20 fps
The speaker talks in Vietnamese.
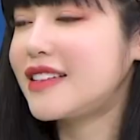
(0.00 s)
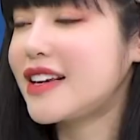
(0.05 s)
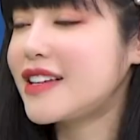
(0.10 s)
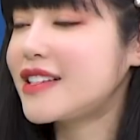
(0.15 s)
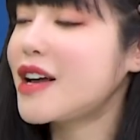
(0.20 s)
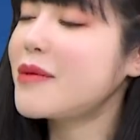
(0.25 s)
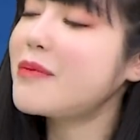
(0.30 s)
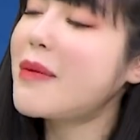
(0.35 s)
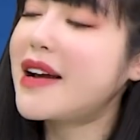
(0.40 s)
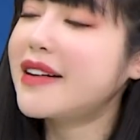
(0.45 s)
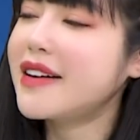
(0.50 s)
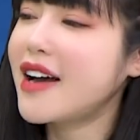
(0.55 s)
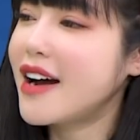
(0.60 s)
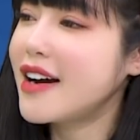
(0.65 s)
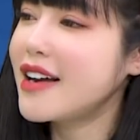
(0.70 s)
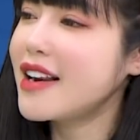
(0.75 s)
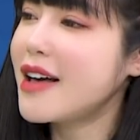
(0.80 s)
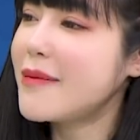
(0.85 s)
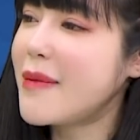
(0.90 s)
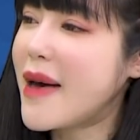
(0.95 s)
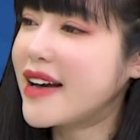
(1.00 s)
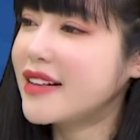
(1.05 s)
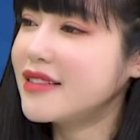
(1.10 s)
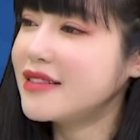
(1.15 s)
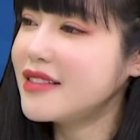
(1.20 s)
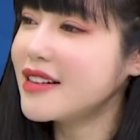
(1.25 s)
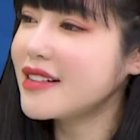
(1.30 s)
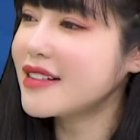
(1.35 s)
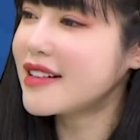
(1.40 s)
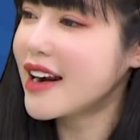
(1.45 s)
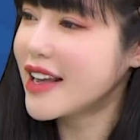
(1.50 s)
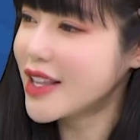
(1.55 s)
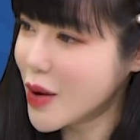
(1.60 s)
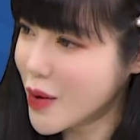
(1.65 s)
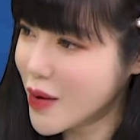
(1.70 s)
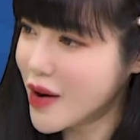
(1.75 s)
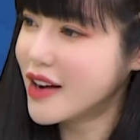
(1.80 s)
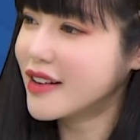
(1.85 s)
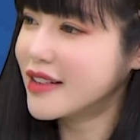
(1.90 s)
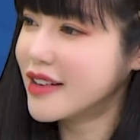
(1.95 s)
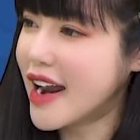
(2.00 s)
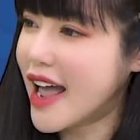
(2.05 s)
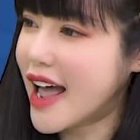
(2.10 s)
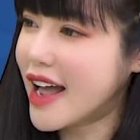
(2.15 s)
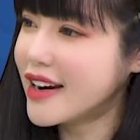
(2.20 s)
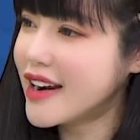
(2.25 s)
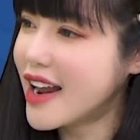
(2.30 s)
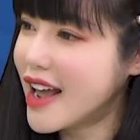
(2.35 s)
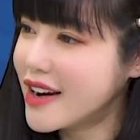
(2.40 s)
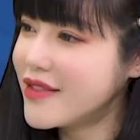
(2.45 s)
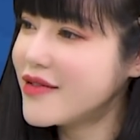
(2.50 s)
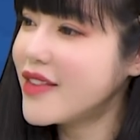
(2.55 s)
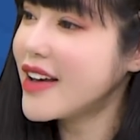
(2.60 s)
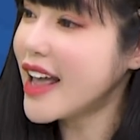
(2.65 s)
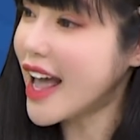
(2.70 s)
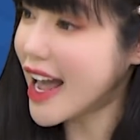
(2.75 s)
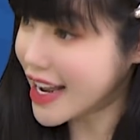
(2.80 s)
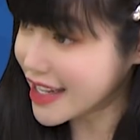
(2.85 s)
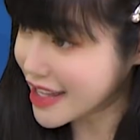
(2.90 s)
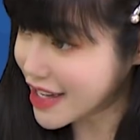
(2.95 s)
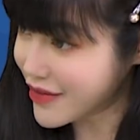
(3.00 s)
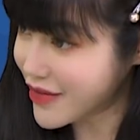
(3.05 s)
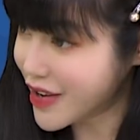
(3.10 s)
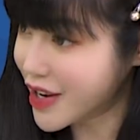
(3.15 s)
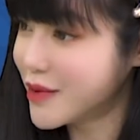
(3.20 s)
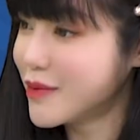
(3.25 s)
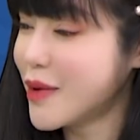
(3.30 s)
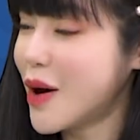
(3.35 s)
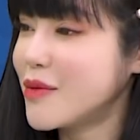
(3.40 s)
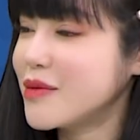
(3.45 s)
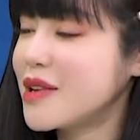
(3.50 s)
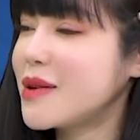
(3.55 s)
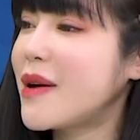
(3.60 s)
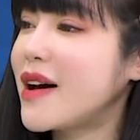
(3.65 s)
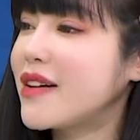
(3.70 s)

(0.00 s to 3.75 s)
Jsol, bạn nói là bạn rất là nhiều lần đã đến với iHay ti vi đúng không? Nhưng